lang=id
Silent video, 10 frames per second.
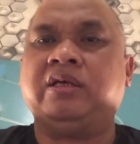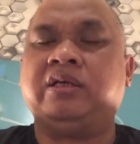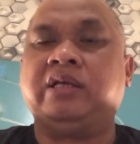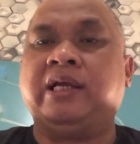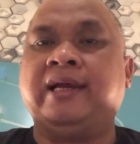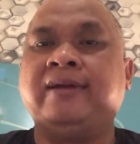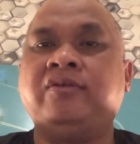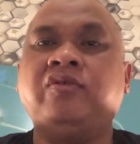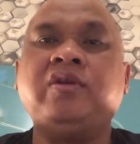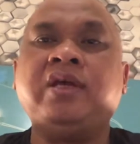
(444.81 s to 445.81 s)
Dengan
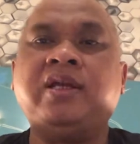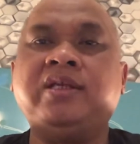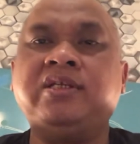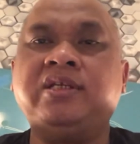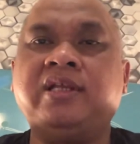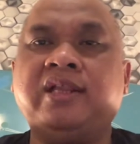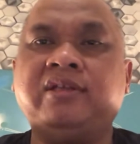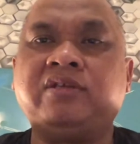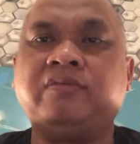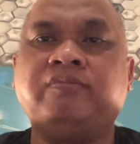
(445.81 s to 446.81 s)
dunia digital
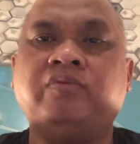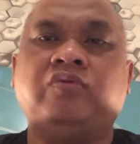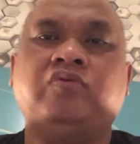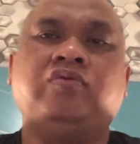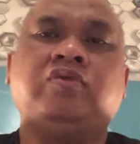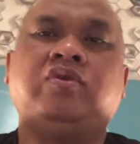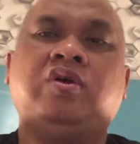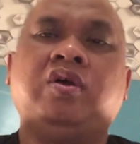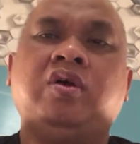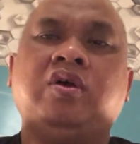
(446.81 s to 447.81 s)
tersebut,
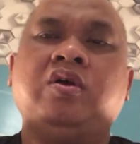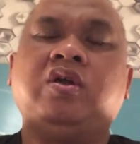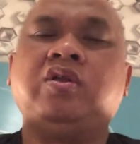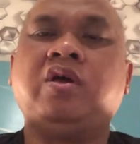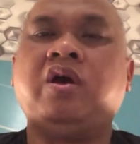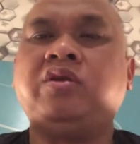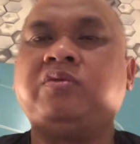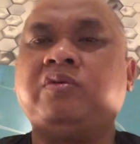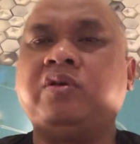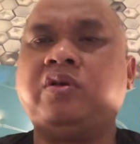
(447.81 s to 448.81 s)
kita harus
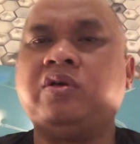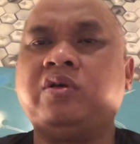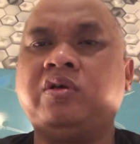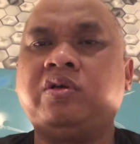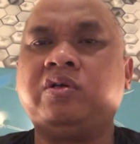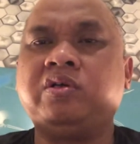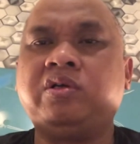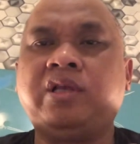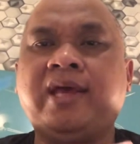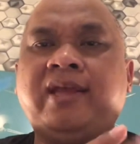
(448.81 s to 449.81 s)
eh,
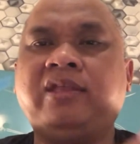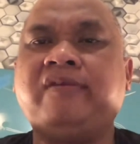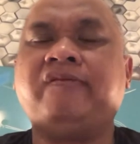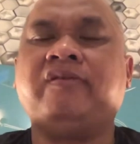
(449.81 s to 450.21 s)
kreatif,